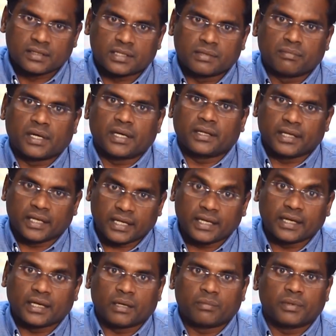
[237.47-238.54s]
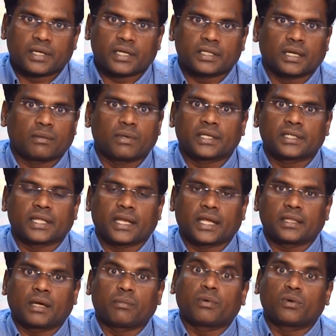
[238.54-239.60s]
சிம்பிள் இருக்குது அப்படின்றது நம்மளுக்கு
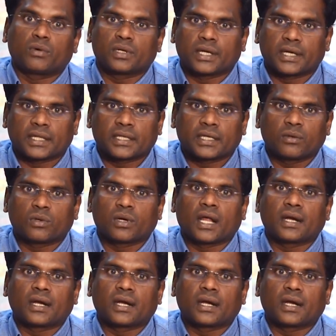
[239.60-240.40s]
தெரியாது அப்போது ஒரு கிட்டத்தட்ட ஒரு